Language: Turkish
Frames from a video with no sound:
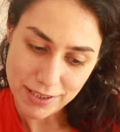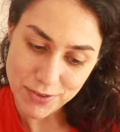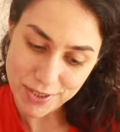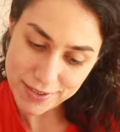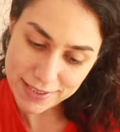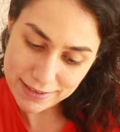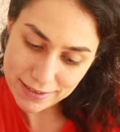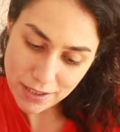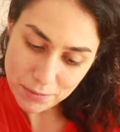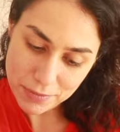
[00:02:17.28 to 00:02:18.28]

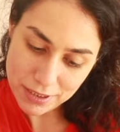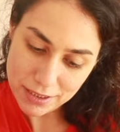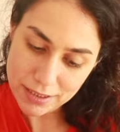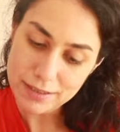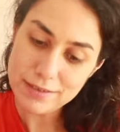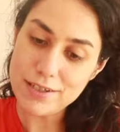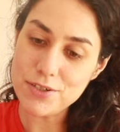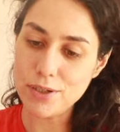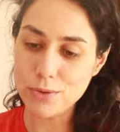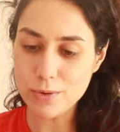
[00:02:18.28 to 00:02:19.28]
İçerisinden bir
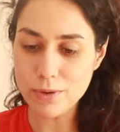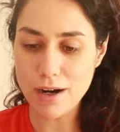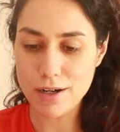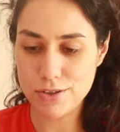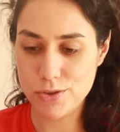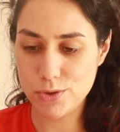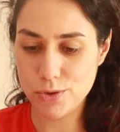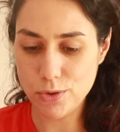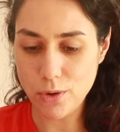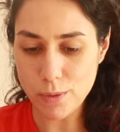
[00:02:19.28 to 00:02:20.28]
teşekkür kartı
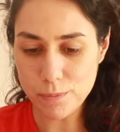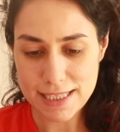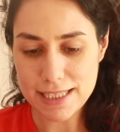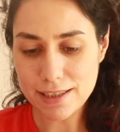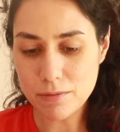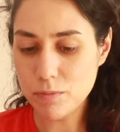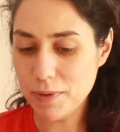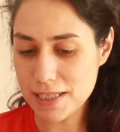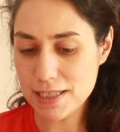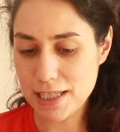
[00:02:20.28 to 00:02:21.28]
çıkıyor. Sizin gibi
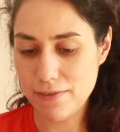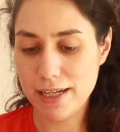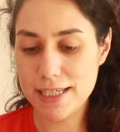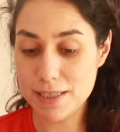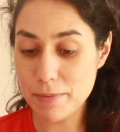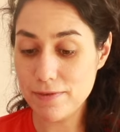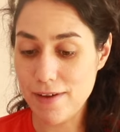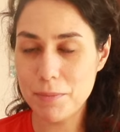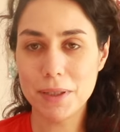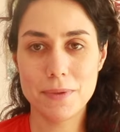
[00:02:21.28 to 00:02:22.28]
puzzle severe hizmet
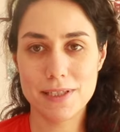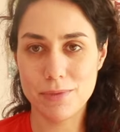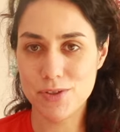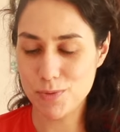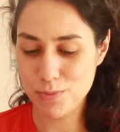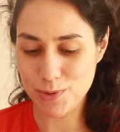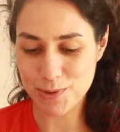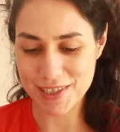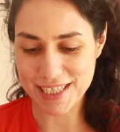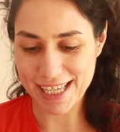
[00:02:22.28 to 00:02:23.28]
vermek bizim için
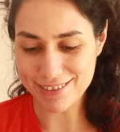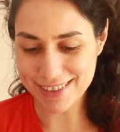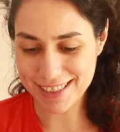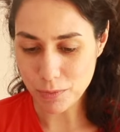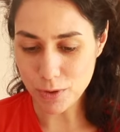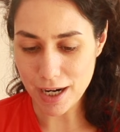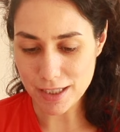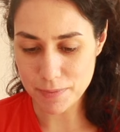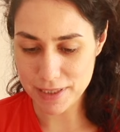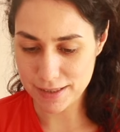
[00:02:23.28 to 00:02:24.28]
büyük zevk. Bu
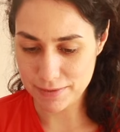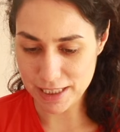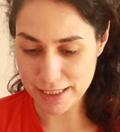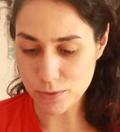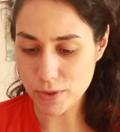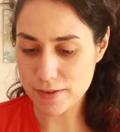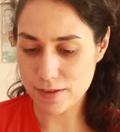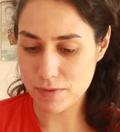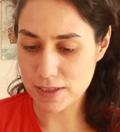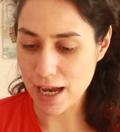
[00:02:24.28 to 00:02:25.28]
kart birlikte
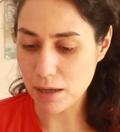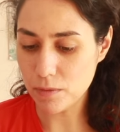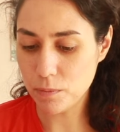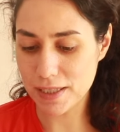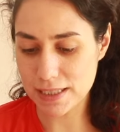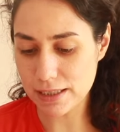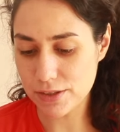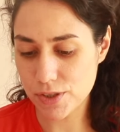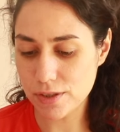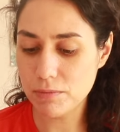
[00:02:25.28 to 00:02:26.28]
ürettiğiniz her bir puzzle
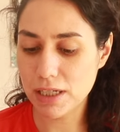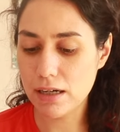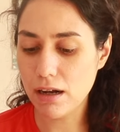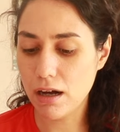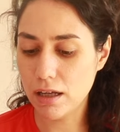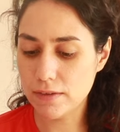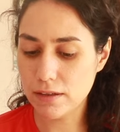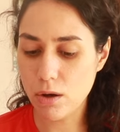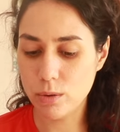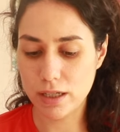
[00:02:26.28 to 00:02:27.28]
için birer
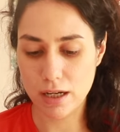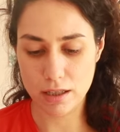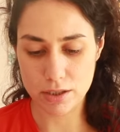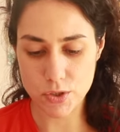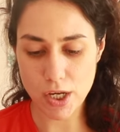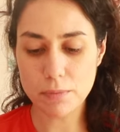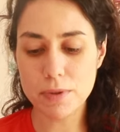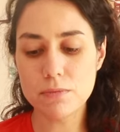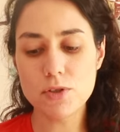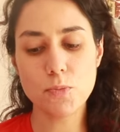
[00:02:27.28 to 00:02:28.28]
hatıra olarak kalacak.
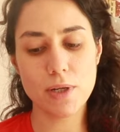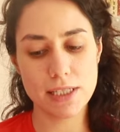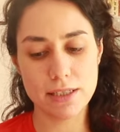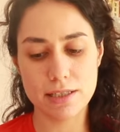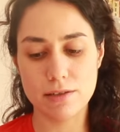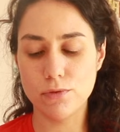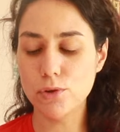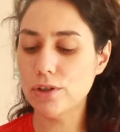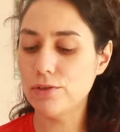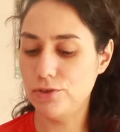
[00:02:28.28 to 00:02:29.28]
Bitmiş puzzle'ınızın
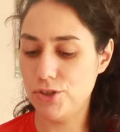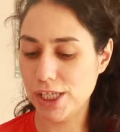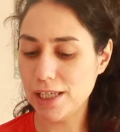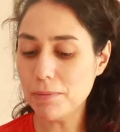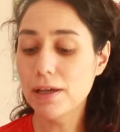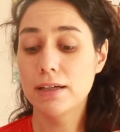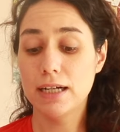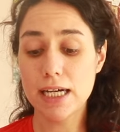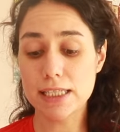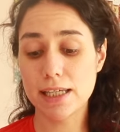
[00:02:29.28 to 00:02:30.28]
fotoğrafını çekip
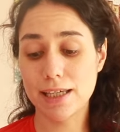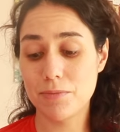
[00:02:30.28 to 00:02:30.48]
KS